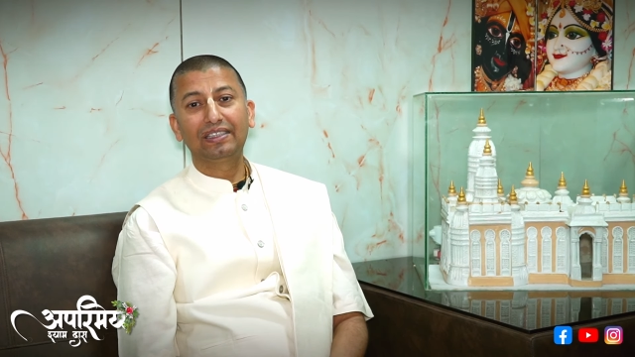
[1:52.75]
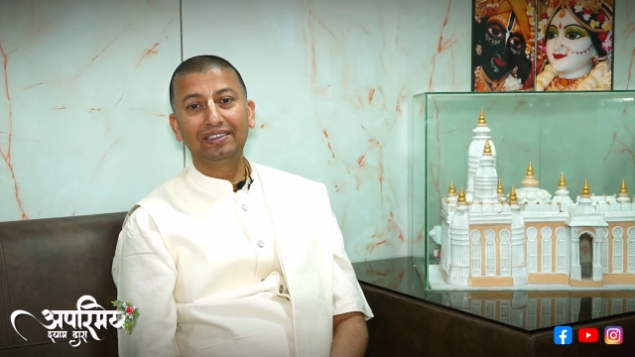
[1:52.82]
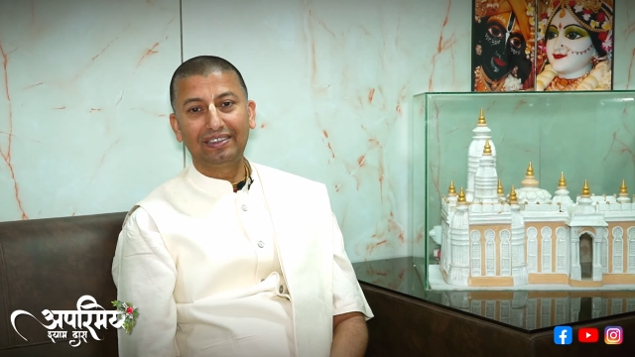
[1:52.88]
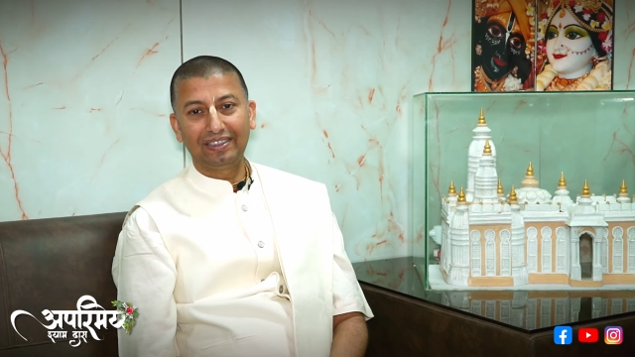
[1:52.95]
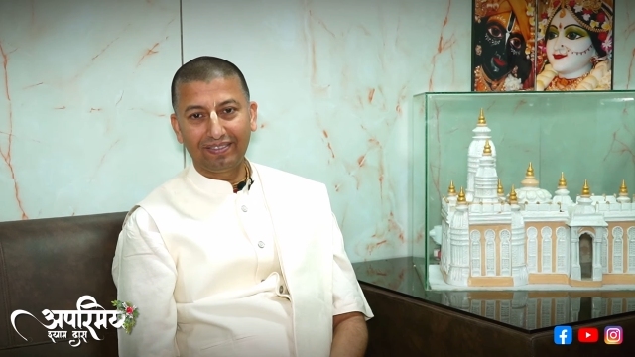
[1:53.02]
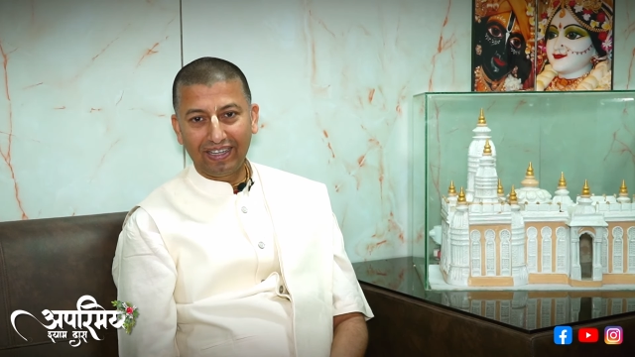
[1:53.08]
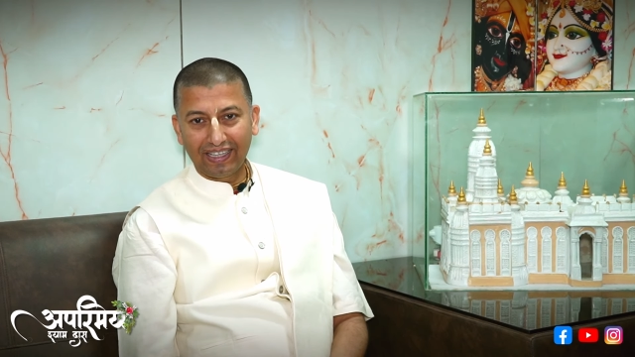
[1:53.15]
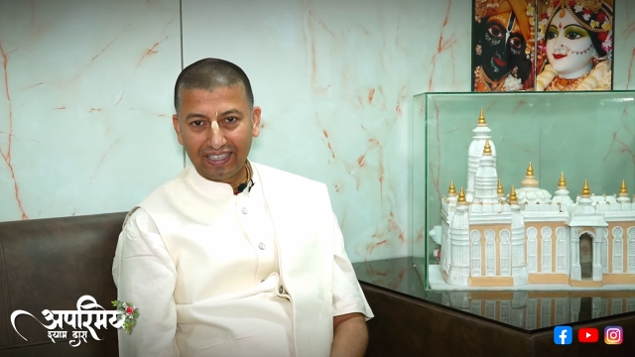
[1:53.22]
की
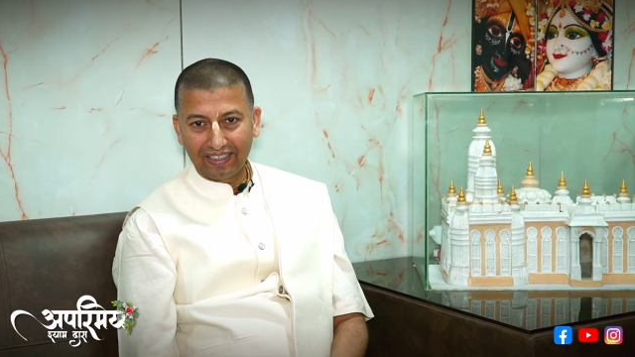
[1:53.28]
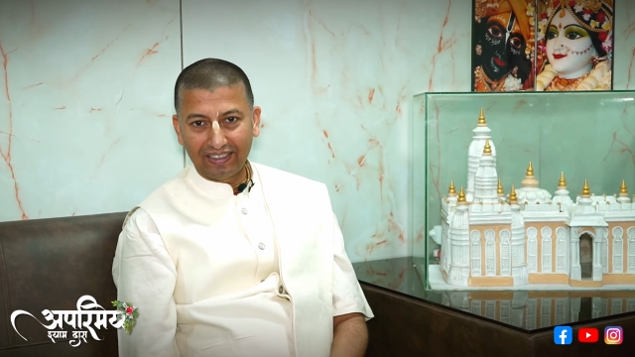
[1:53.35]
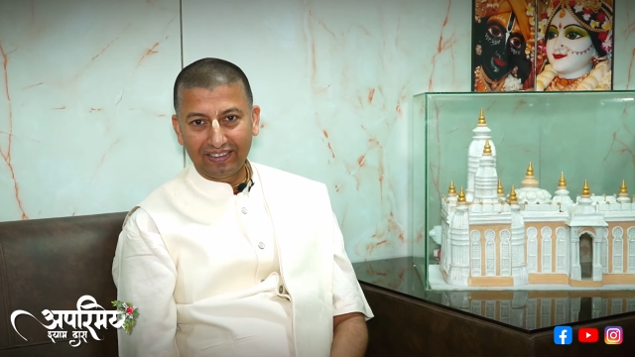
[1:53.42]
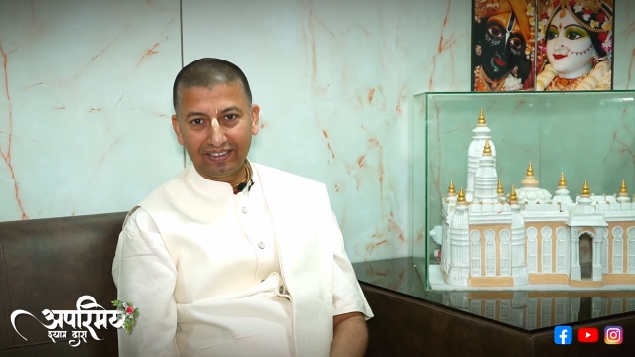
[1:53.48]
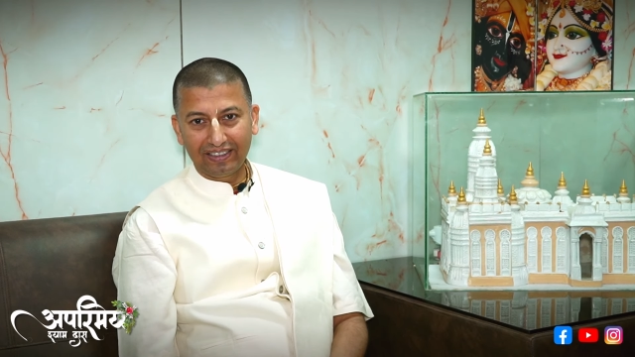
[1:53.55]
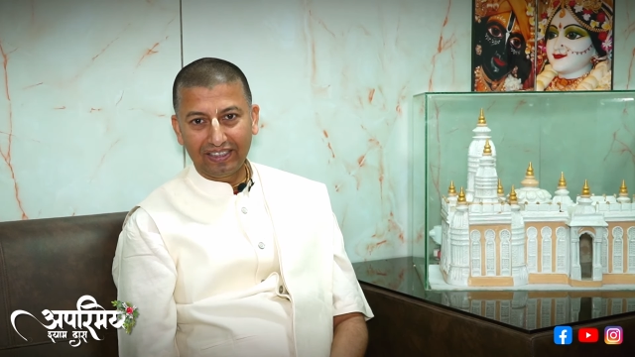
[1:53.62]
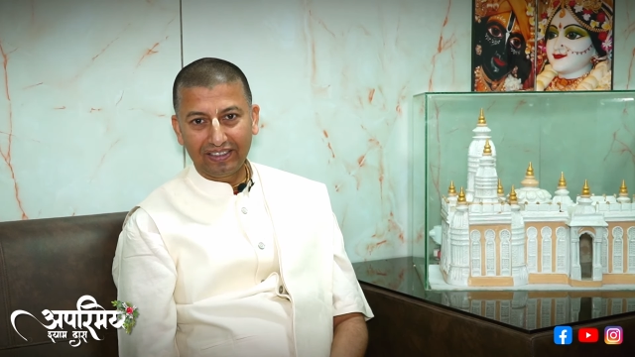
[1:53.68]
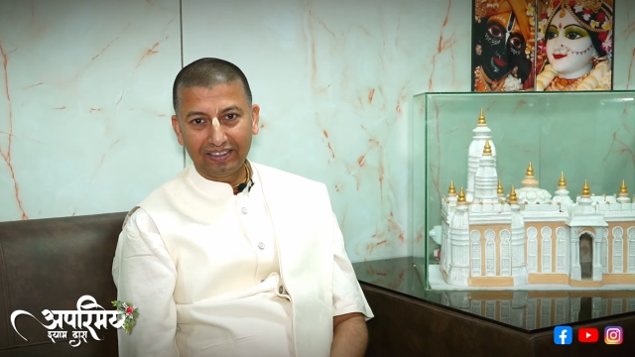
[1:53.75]
सेवा करनी
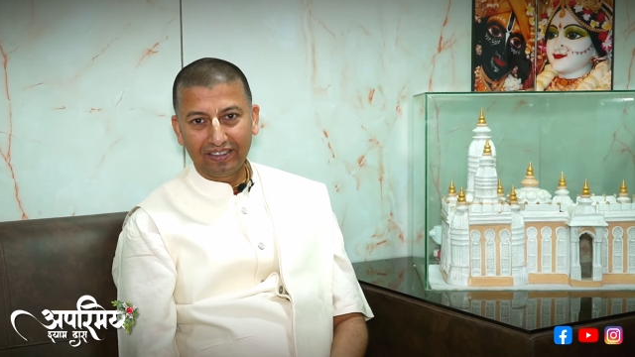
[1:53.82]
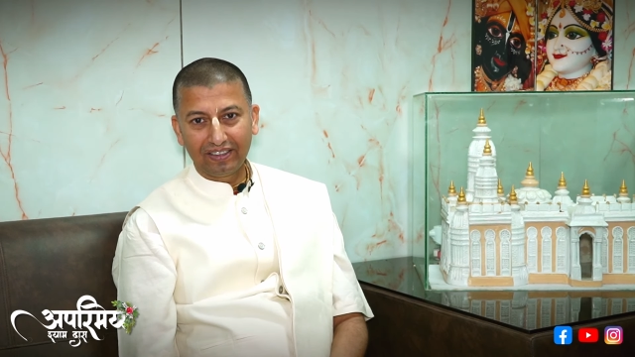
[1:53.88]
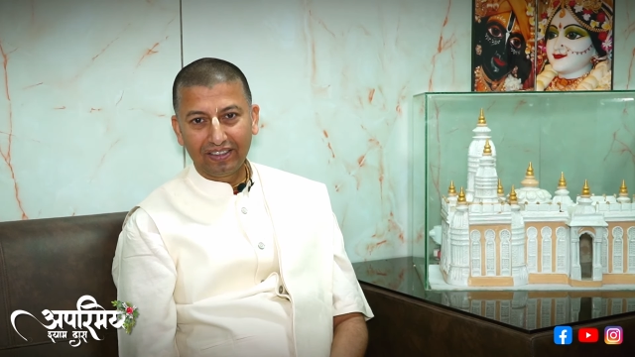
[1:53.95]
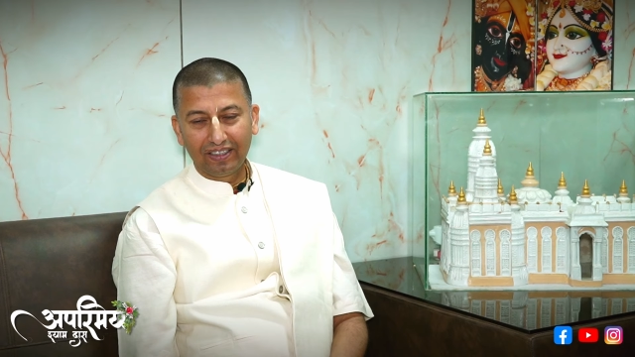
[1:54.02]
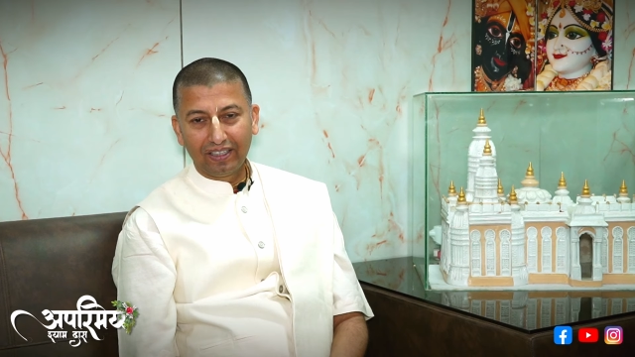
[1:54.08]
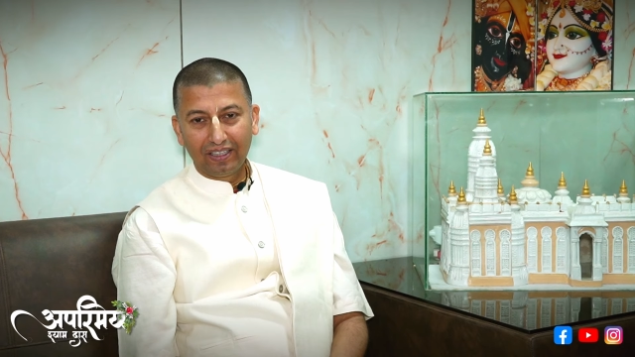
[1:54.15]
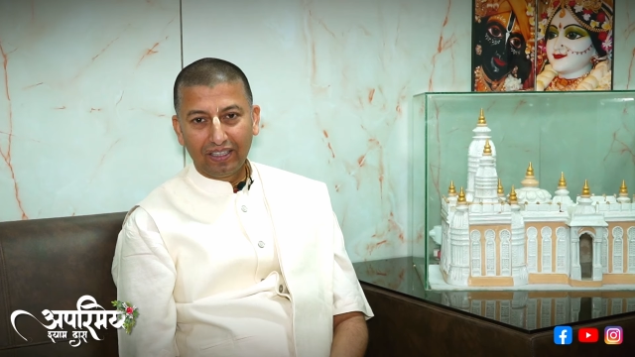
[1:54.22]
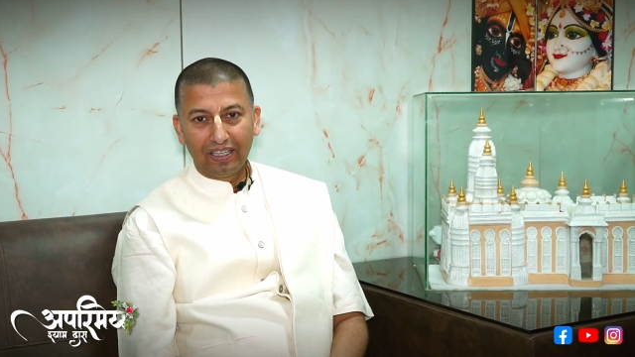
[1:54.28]

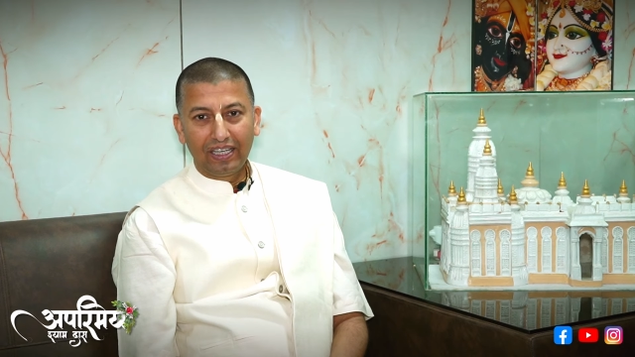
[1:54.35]
चाहिए